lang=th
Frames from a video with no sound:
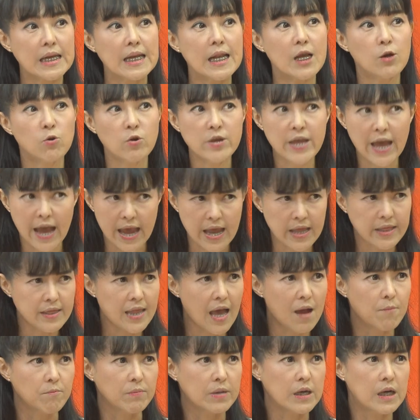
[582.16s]
้แล้วก็อย่าให้
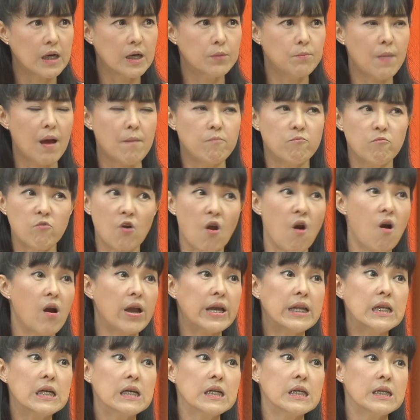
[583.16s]
ต่ำเกินแบบร้อ
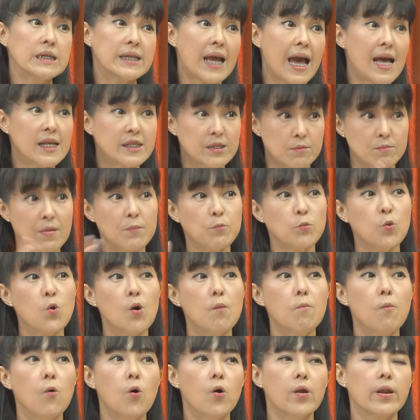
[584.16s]
ยหนึ่งนะสำหรับตั
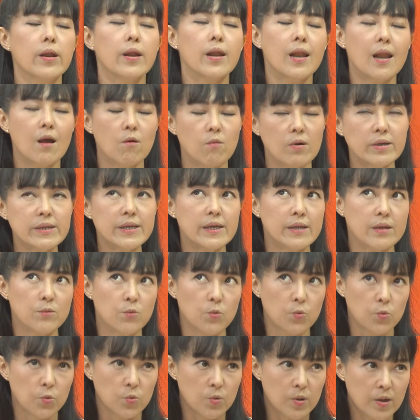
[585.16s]
วบนเราก็จะ
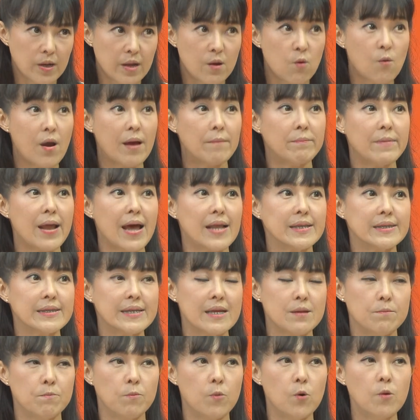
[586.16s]
ดูเรื่องความดัน
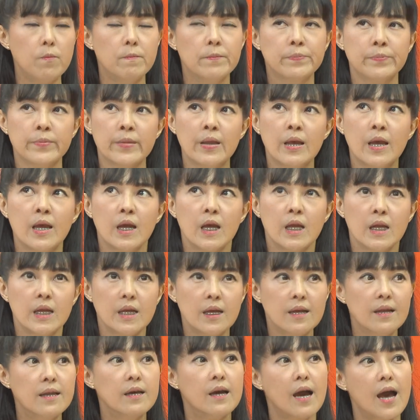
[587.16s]
เสร็จปุ๊บ
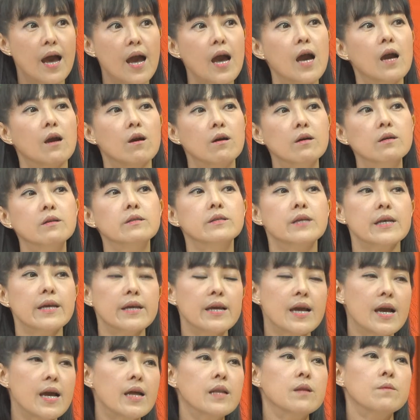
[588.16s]
ที่เหลือค่ะ ก็คือเช็
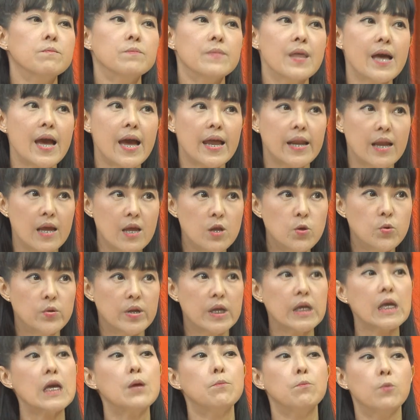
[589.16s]
คค่าน้ำตาลให้อยู่
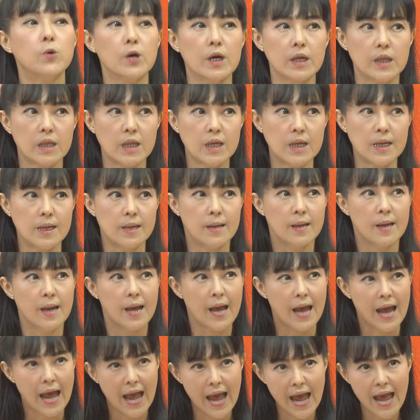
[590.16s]
ในเกณฑ์ปกติอ